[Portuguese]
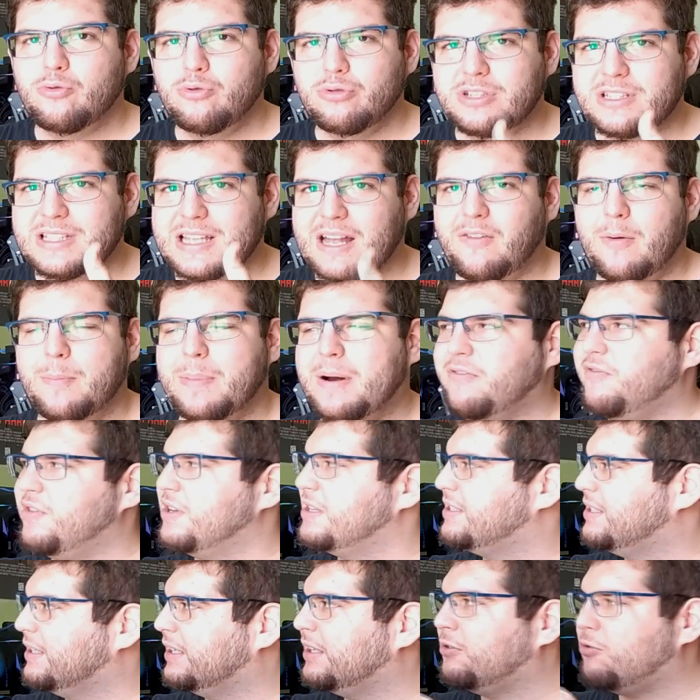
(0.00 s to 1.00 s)
Custava para
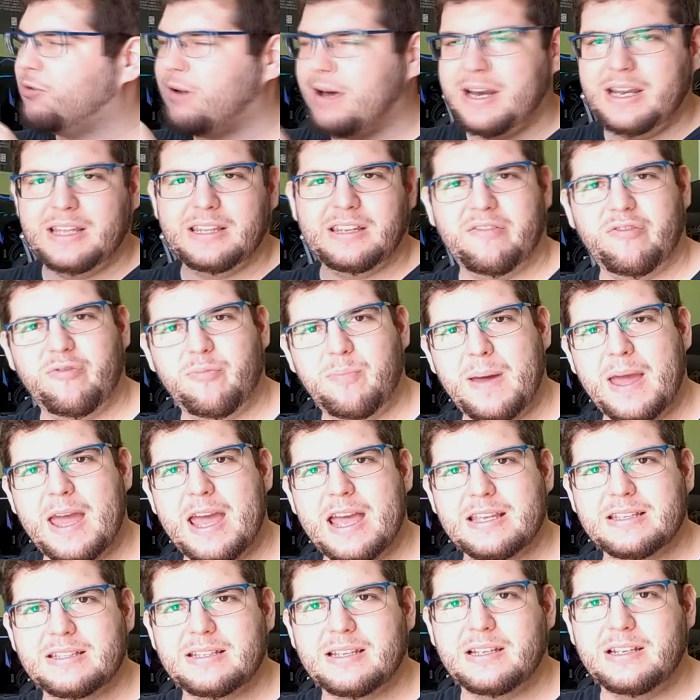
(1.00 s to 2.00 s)
fazer 40
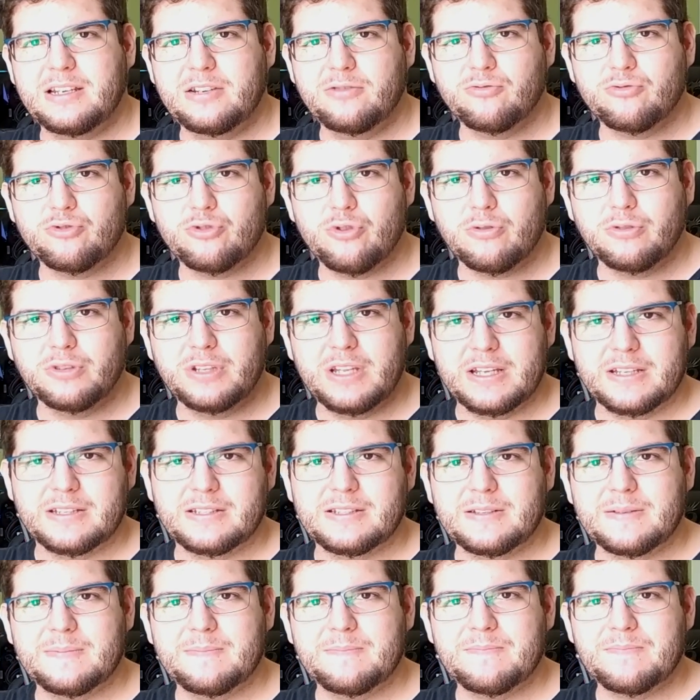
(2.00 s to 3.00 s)
FPS ali num jogo
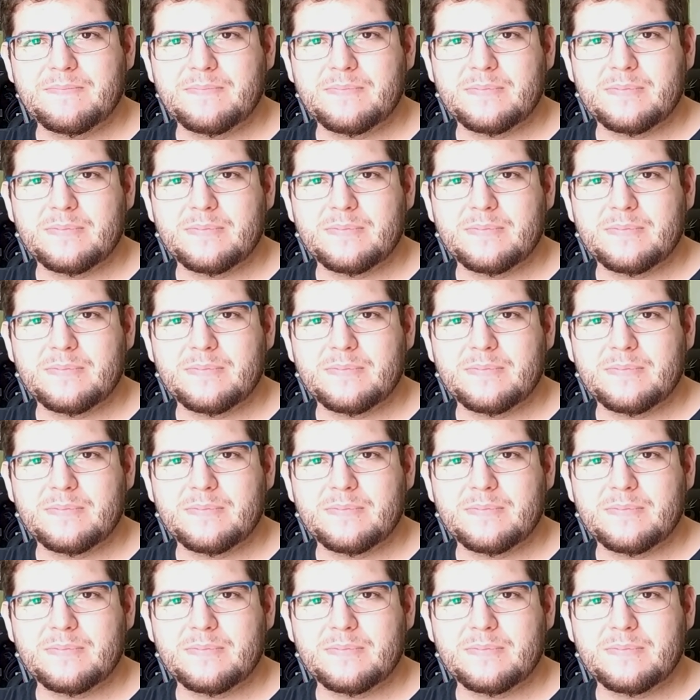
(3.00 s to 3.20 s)
desse.